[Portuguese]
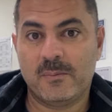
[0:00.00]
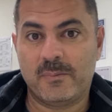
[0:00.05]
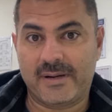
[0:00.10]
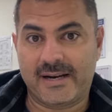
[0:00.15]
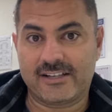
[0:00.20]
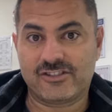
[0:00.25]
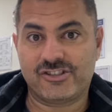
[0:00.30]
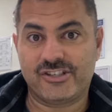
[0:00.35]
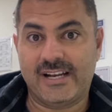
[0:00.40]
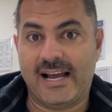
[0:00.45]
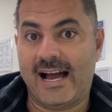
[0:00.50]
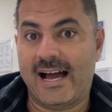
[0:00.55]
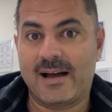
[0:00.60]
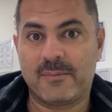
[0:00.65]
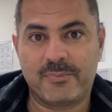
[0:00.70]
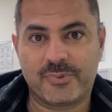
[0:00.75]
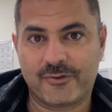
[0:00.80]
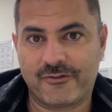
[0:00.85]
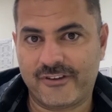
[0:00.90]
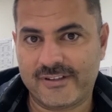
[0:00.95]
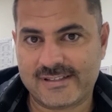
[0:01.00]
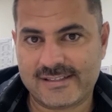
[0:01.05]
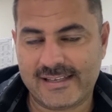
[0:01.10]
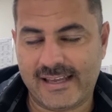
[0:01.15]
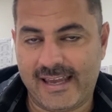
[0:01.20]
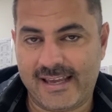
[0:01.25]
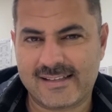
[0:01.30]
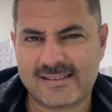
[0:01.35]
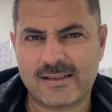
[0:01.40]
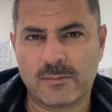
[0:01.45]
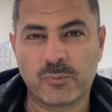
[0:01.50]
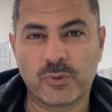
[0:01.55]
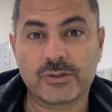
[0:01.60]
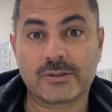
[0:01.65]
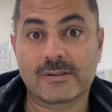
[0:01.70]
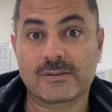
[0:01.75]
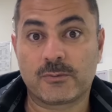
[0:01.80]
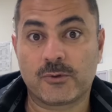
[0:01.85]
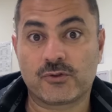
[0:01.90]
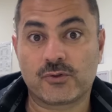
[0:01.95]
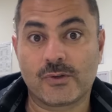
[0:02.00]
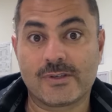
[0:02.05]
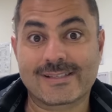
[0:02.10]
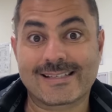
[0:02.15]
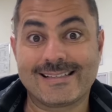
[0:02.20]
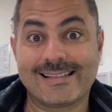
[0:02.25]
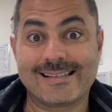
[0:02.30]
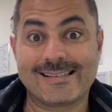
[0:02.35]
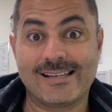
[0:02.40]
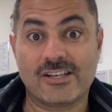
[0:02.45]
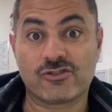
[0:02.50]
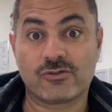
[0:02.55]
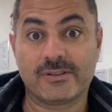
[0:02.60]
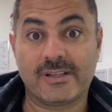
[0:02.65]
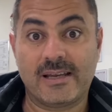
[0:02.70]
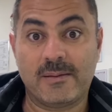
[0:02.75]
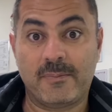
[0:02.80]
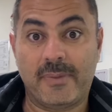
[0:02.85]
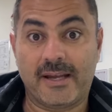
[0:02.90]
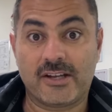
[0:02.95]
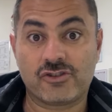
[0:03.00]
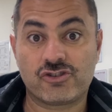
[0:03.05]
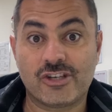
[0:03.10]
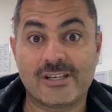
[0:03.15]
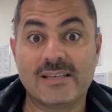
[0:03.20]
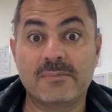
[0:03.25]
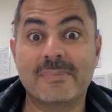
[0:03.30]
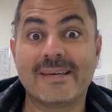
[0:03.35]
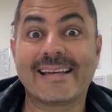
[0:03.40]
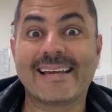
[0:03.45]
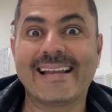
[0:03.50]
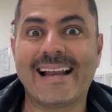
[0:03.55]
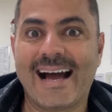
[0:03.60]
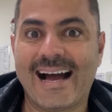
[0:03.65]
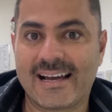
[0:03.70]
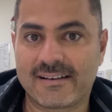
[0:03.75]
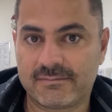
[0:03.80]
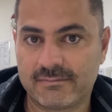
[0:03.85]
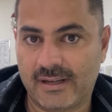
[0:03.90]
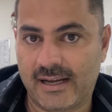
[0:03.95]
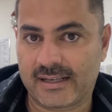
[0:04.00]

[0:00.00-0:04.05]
Para tirar a proficiência, muitas pessoas que desejam de repente emigrar